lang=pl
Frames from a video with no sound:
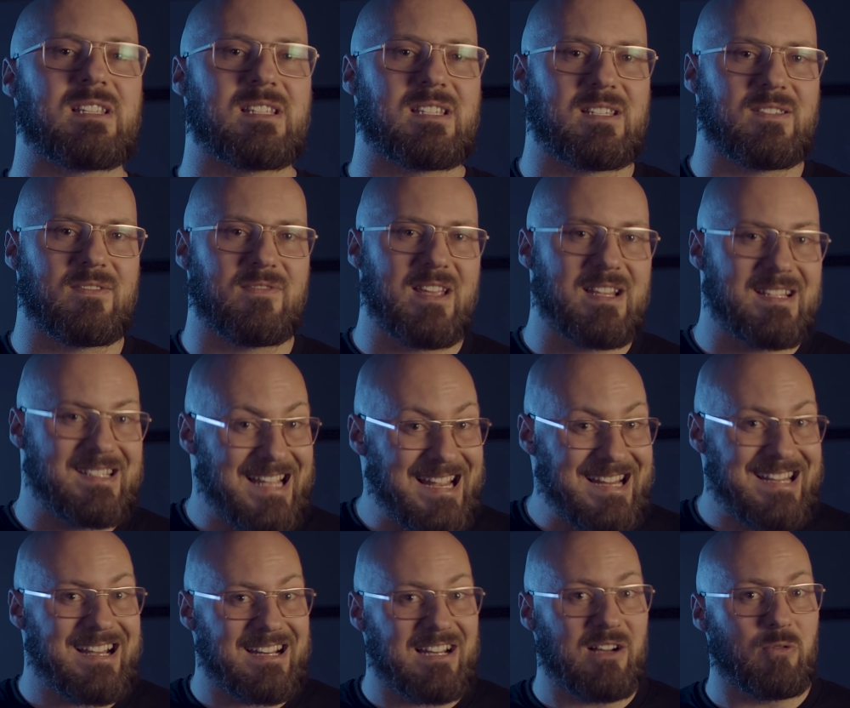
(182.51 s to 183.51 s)

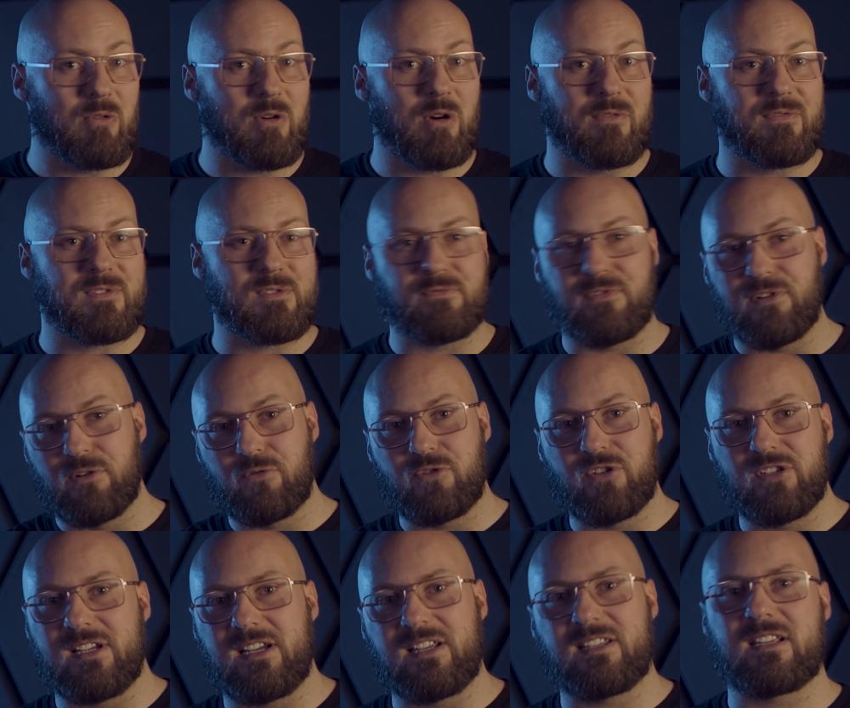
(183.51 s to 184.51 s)
zwiedzenia naukowców i
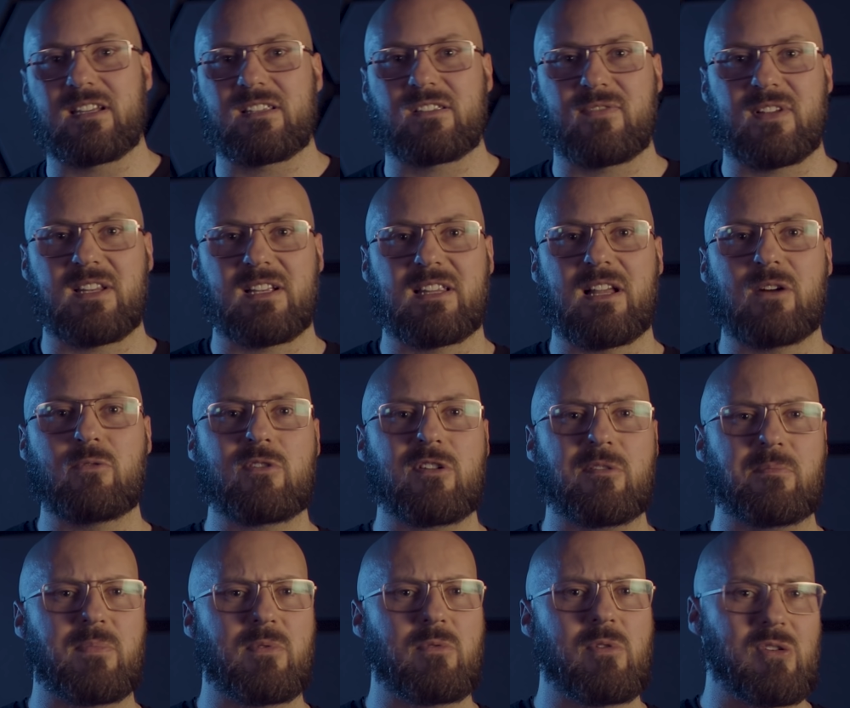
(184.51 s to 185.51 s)
ludzi zainteresowanych nauką
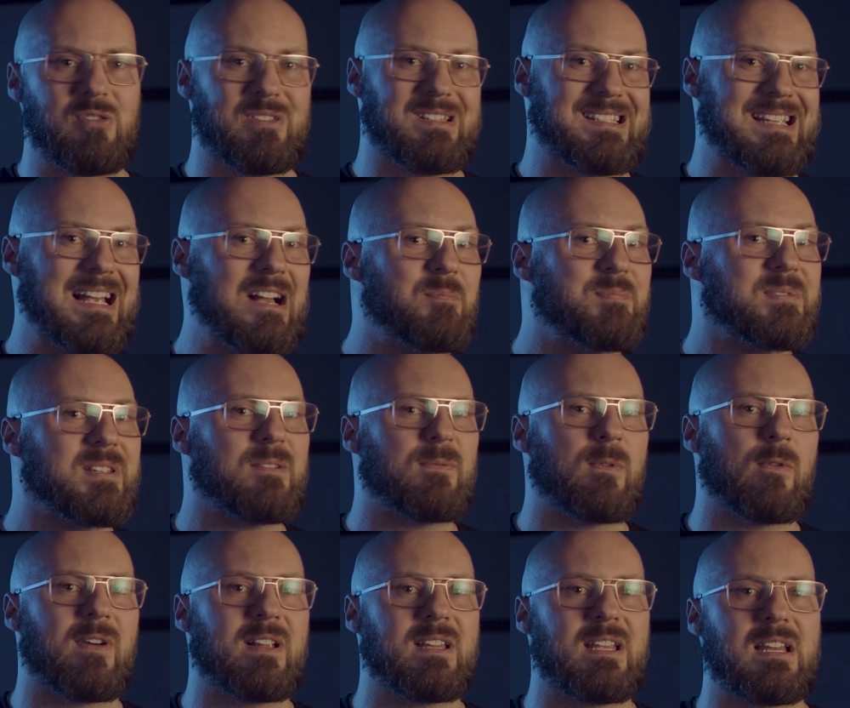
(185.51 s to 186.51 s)
było
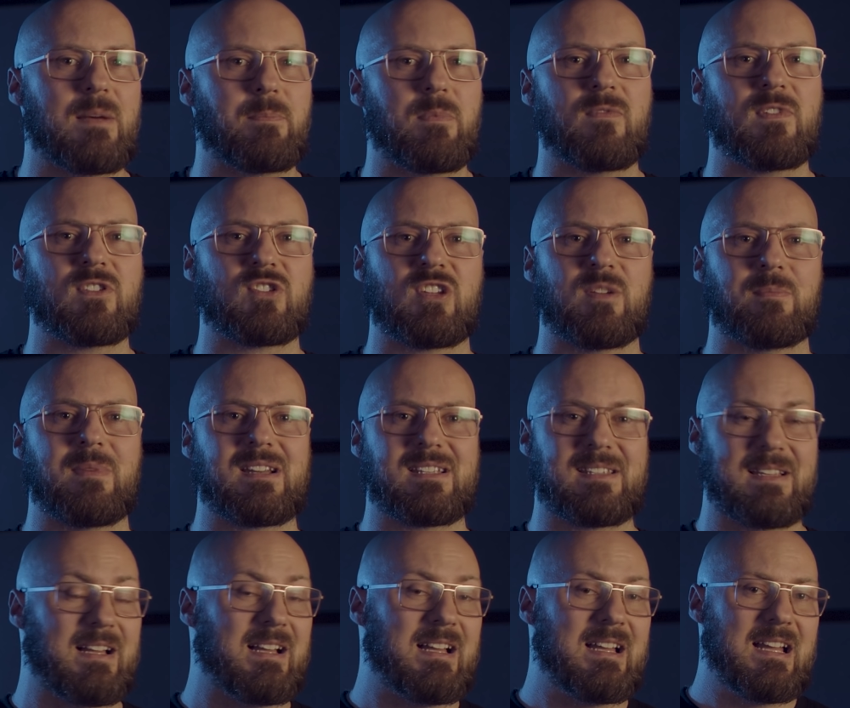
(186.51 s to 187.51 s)
zaobserwowanie na powierzchni
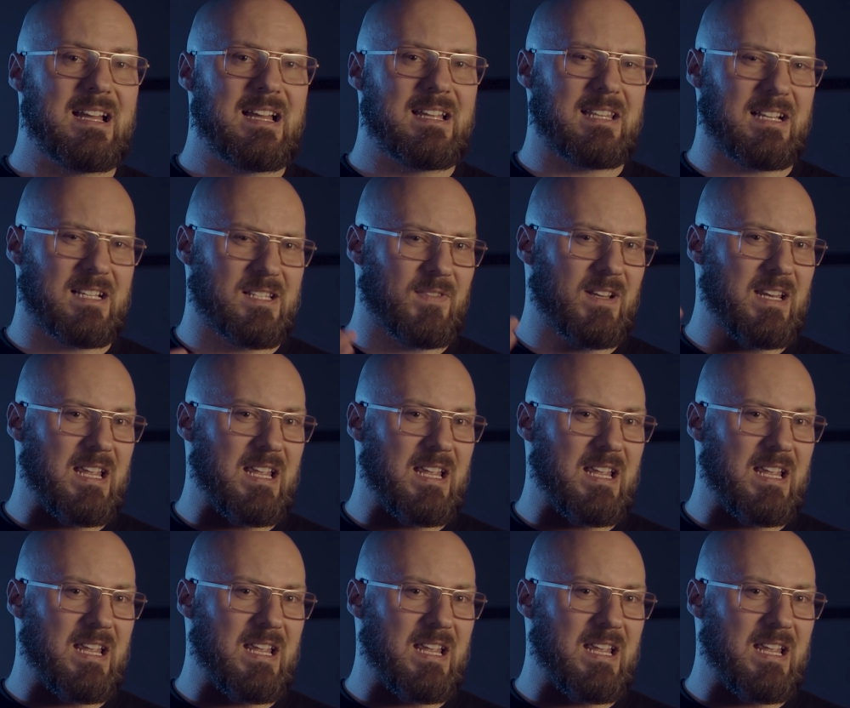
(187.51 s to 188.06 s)
Marsa tzw.